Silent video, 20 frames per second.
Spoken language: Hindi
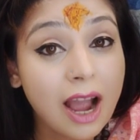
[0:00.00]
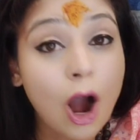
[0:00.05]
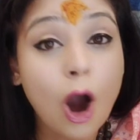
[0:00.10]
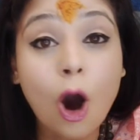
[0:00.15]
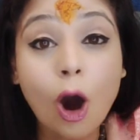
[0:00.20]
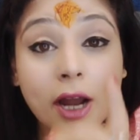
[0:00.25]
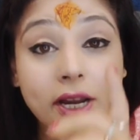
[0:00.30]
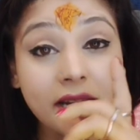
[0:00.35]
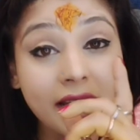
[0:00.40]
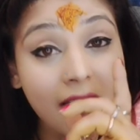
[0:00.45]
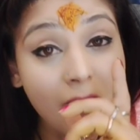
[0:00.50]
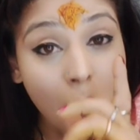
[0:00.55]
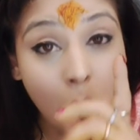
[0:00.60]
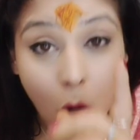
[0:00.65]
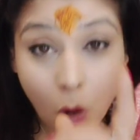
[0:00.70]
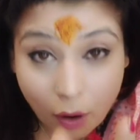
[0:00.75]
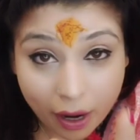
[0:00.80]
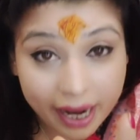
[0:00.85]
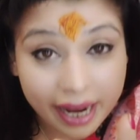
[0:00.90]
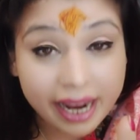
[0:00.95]
और ये
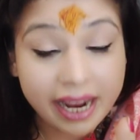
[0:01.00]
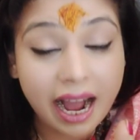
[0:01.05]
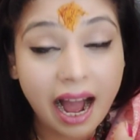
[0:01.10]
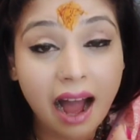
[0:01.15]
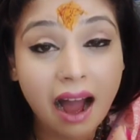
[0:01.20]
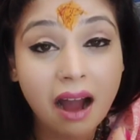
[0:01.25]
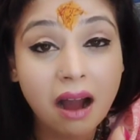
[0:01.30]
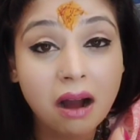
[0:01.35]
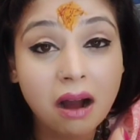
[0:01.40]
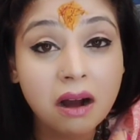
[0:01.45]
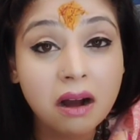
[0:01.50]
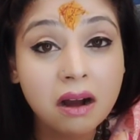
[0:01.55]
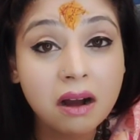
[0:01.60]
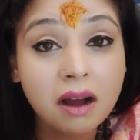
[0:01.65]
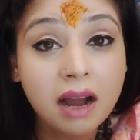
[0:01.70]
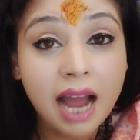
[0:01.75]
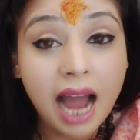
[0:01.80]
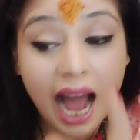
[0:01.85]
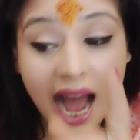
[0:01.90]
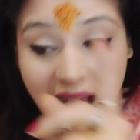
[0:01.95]
होएगा
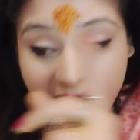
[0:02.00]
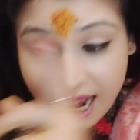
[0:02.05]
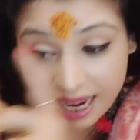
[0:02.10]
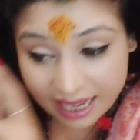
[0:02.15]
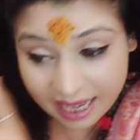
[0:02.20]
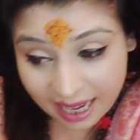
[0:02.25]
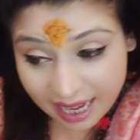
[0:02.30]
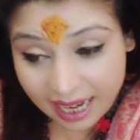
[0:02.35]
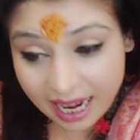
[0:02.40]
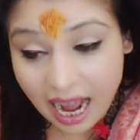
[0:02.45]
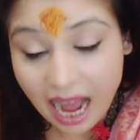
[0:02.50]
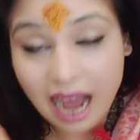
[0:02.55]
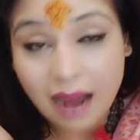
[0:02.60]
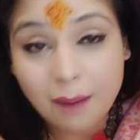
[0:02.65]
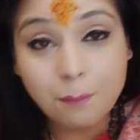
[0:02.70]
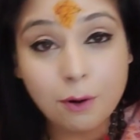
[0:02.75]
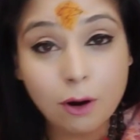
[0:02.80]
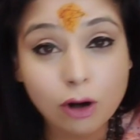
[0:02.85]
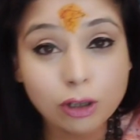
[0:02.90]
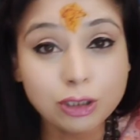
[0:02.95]
अगर
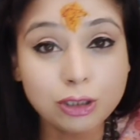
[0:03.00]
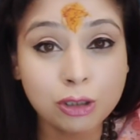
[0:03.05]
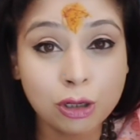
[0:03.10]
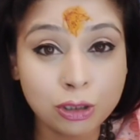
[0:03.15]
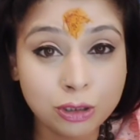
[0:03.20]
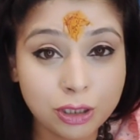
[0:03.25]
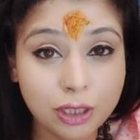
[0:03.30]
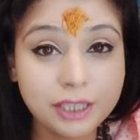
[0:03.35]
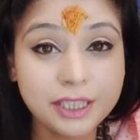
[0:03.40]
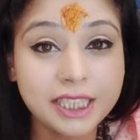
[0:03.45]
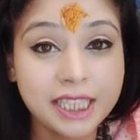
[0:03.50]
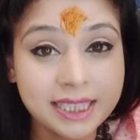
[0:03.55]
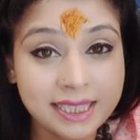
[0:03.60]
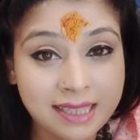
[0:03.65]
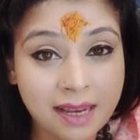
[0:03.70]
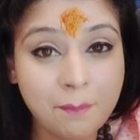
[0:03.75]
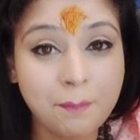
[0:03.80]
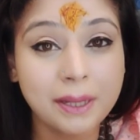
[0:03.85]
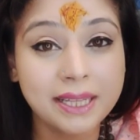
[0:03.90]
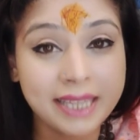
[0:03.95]
आपको जो जो
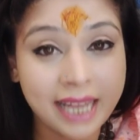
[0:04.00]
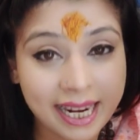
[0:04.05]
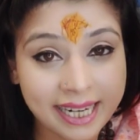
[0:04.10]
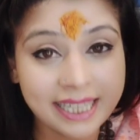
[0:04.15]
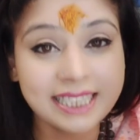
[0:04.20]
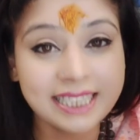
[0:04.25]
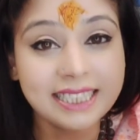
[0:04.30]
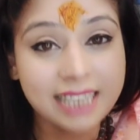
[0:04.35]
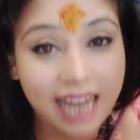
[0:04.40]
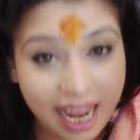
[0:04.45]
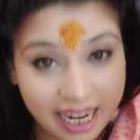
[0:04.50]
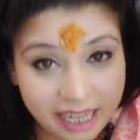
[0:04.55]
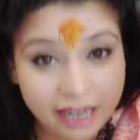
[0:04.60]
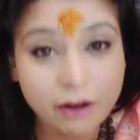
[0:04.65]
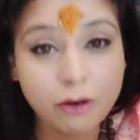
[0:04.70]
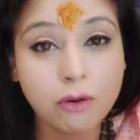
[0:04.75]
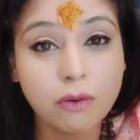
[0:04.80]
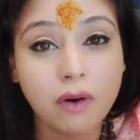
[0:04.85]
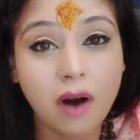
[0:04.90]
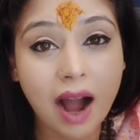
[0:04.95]
चीज़ें बताने जा रही
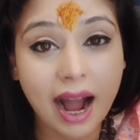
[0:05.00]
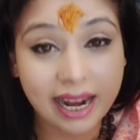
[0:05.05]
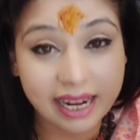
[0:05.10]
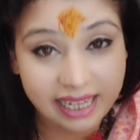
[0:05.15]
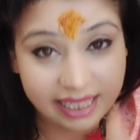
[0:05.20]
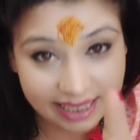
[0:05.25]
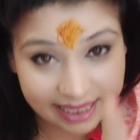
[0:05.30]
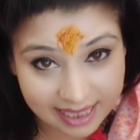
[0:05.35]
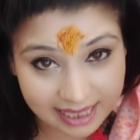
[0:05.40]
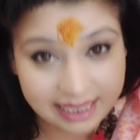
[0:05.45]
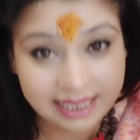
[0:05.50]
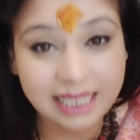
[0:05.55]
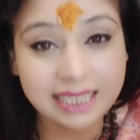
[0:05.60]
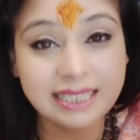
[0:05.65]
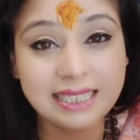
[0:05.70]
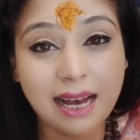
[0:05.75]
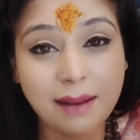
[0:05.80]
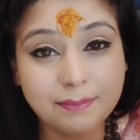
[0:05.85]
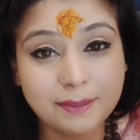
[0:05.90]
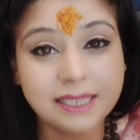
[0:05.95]
हूँ अगर जिस
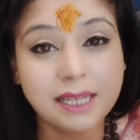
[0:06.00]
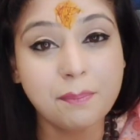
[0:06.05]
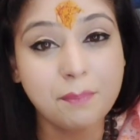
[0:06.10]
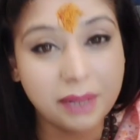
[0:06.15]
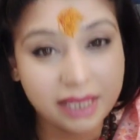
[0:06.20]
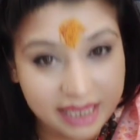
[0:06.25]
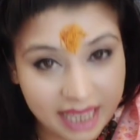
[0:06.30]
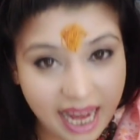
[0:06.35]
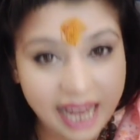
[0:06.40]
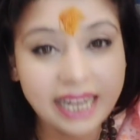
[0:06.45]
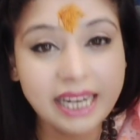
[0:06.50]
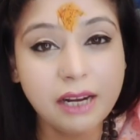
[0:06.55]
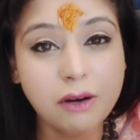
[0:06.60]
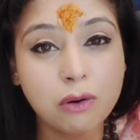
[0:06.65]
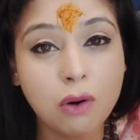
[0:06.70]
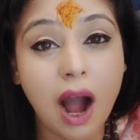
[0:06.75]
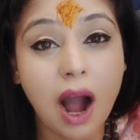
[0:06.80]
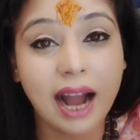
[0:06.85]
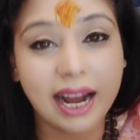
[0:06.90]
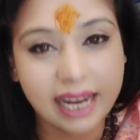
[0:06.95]
हिसाब से बता रही
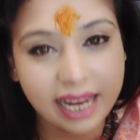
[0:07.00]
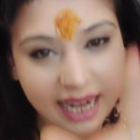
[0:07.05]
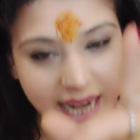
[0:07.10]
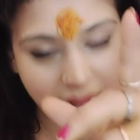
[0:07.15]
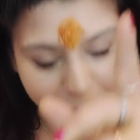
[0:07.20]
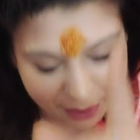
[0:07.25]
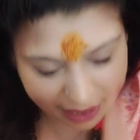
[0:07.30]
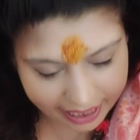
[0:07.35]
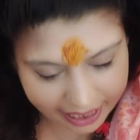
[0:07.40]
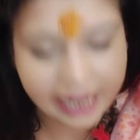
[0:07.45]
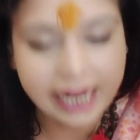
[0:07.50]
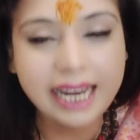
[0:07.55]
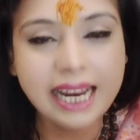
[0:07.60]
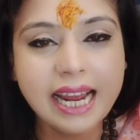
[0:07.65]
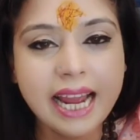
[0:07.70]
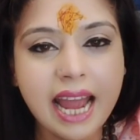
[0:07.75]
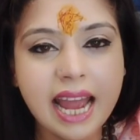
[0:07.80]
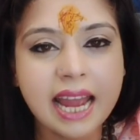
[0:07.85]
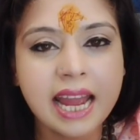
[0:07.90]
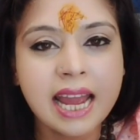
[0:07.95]
हूँ अगर आप कर
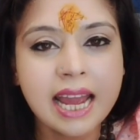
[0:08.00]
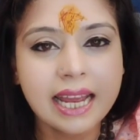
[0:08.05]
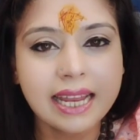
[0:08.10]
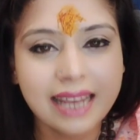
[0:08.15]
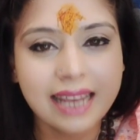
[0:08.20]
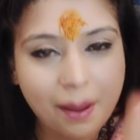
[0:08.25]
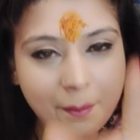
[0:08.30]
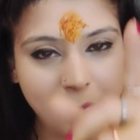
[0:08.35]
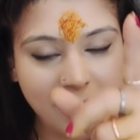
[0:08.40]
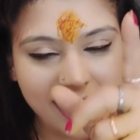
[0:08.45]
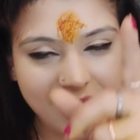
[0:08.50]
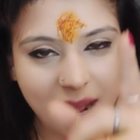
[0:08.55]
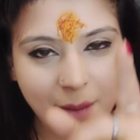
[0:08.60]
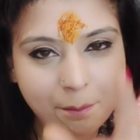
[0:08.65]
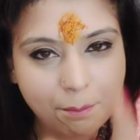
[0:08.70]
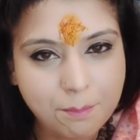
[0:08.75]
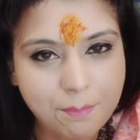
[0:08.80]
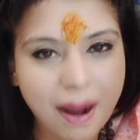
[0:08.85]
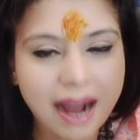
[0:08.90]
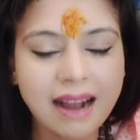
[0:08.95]
लिए ये मेरा
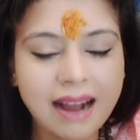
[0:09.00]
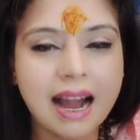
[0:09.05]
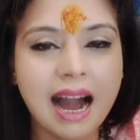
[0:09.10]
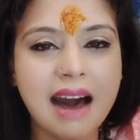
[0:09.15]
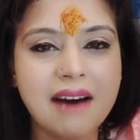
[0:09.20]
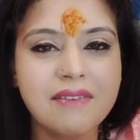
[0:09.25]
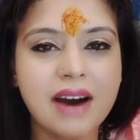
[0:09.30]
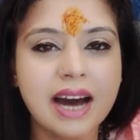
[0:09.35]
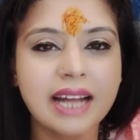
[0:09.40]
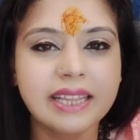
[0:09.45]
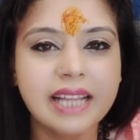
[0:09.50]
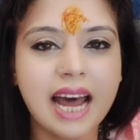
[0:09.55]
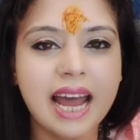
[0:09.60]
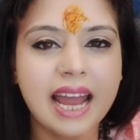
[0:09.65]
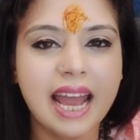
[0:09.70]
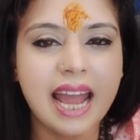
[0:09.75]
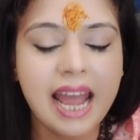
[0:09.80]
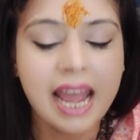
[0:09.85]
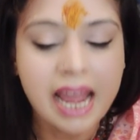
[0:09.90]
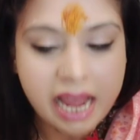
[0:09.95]
पक्का वादा
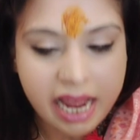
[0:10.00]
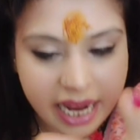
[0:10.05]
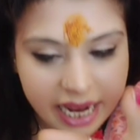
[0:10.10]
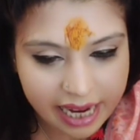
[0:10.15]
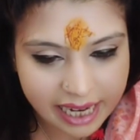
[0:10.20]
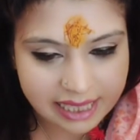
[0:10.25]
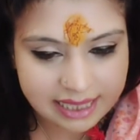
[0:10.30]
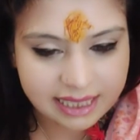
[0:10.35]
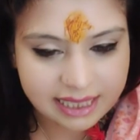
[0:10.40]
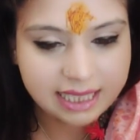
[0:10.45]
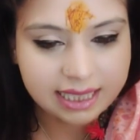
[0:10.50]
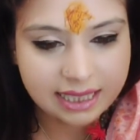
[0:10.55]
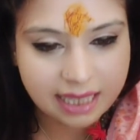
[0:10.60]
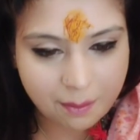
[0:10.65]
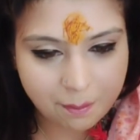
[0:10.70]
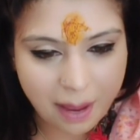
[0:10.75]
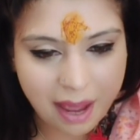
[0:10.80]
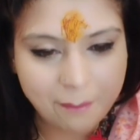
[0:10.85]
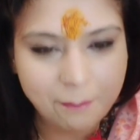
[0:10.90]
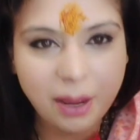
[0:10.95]
है इस
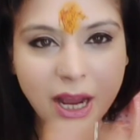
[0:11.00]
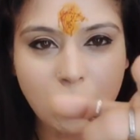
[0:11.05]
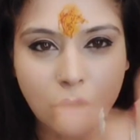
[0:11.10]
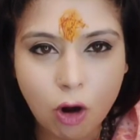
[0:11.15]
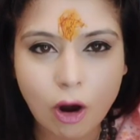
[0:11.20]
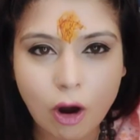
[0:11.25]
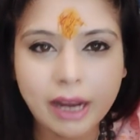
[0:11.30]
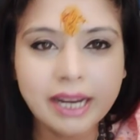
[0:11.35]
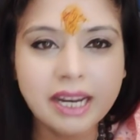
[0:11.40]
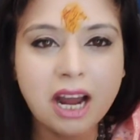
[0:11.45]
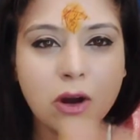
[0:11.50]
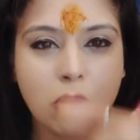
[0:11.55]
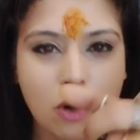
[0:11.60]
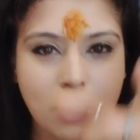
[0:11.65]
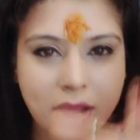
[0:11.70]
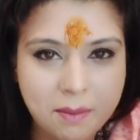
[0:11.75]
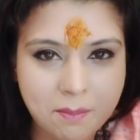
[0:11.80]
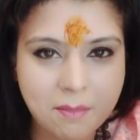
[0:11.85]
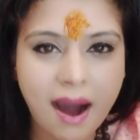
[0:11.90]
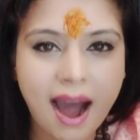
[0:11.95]
समय पे कोई ना
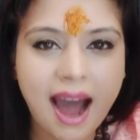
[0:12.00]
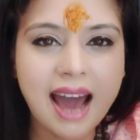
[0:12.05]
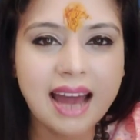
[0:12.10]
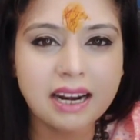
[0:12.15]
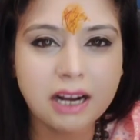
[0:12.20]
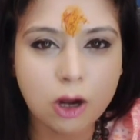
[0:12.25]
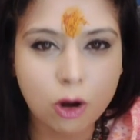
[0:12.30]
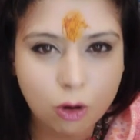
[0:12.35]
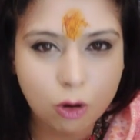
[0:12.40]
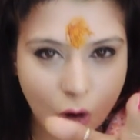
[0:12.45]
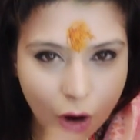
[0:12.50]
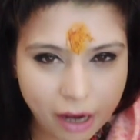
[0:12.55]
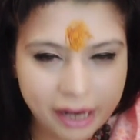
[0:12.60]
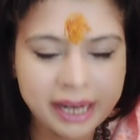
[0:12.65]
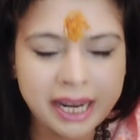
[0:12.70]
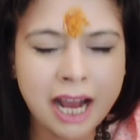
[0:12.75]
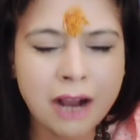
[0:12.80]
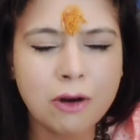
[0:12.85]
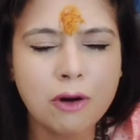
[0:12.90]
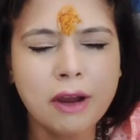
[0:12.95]
कोई मार्ग
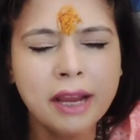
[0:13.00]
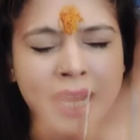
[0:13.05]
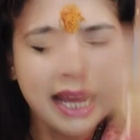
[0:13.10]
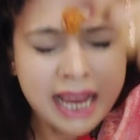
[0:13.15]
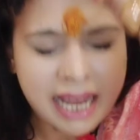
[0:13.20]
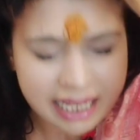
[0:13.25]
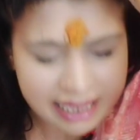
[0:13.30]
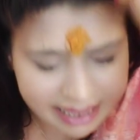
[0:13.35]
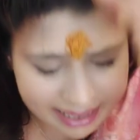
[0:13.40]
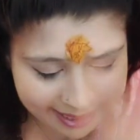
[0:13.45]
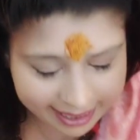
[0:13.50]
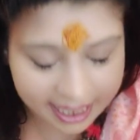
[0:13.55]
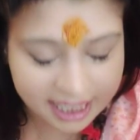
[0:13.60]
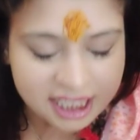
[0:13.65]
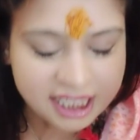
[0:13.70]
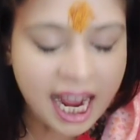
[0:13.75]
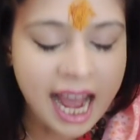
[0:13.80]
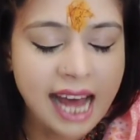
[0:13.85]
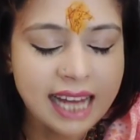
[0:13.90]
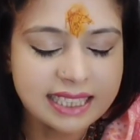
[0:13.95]
कोई ना कोई
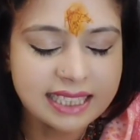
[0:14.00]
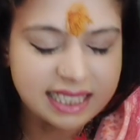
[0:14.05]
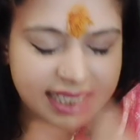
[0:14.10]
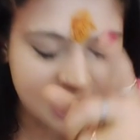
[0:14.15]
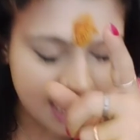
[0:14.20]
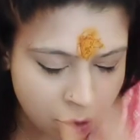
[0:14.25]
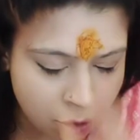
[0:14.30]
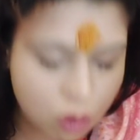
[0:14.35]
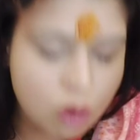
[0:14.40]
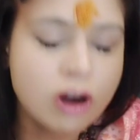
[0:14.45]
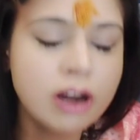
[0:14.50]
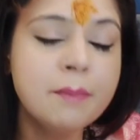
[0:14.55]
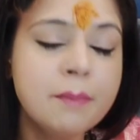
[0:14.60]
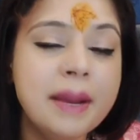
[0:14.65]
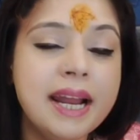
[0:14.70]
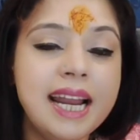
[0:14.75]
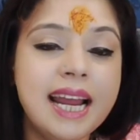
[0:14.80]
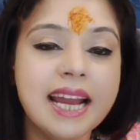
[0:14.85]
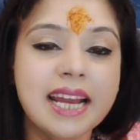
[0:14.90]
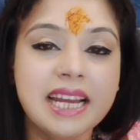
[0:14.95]
दिशा ज़रूर
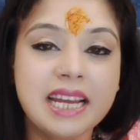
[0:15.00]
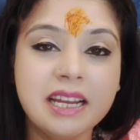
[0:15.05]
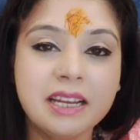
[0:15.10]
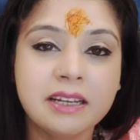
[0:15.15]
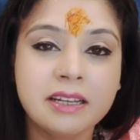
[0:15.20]
मिलेगी